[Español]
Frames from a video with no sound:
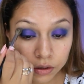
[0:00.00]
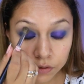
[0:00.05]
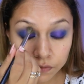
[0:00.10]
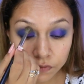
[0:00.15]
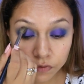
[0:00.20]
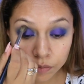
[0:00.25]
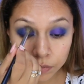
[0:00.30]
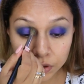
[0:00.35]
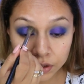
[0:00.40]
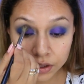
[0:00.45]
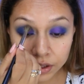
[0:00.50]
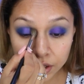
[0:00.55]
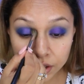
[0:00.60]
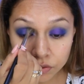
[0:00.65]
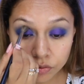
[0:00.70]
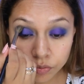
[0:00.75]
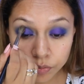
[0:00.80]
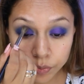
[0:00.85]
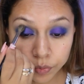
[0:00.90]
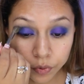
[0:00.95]

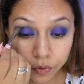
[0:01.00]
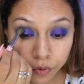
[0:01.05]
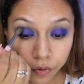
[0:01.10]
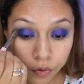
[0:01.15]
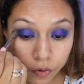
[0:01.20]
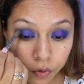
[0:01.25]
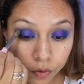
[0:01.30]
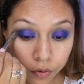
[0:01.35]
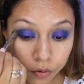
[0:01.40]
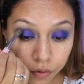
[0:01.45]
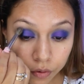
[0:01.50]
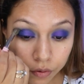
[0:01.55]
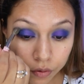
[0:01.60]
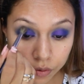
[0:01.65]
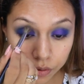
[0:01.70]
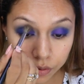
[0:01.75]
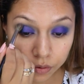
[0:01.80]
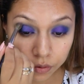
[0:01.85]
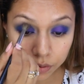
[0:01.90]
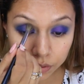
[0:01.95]
difuminar un poco
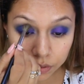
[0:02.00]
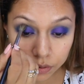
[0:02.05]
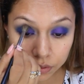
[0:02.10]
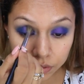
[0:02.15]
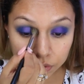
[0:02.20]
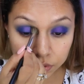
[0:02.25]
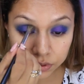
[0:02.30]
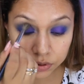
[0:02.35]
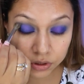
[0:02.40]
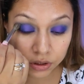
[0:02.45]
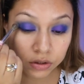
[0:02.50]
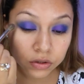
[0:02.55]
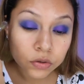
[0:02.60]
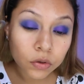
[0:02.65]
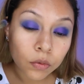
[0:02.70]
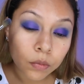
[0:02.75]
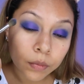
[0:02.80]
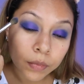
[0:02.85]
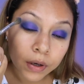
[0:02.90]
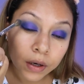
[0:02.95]
esta
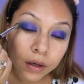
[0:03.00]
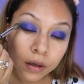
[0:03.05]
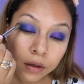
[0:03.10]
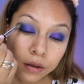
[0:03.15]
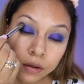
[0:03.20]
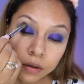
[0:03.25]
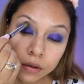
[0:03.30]
sombra